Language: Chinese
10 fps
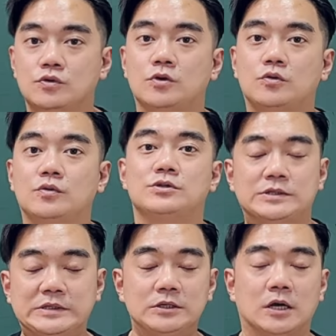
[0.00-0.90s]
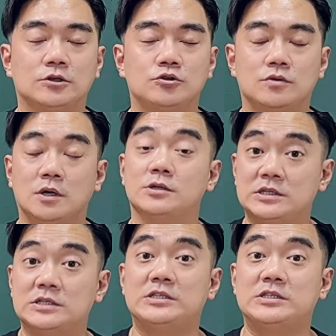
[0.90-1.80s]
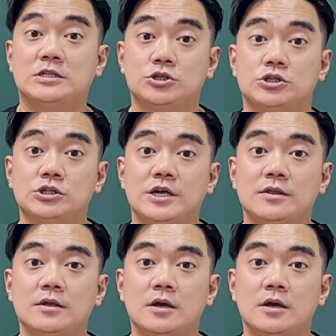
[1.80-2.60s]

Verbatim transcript: 最多是自呃最重要是自己的时间。